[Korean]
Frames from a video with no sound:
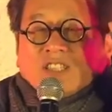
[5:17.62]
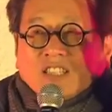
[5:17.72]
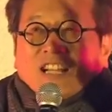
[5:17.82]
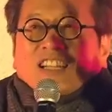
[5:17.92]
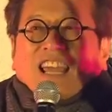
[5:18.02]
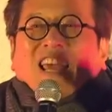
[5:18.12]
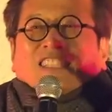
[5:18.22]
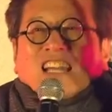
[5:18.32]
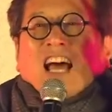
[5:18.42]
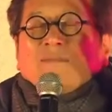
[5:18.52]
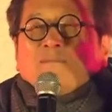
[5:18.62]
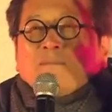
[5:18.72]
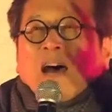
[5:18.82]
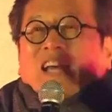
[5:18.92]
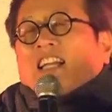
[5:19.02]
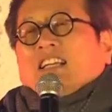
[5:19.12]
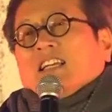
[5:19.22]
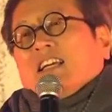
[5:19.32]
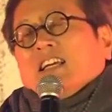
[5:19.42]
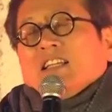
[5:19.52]
들에 대해서 한
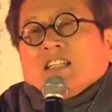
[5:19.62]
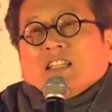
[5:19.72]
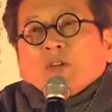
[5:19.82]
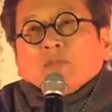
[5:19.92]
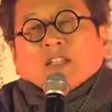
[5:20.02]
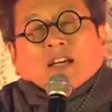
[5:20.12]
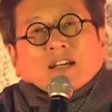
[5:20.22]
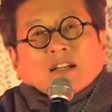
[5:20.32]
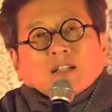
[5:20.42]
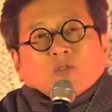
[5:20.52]
말이 됩니다.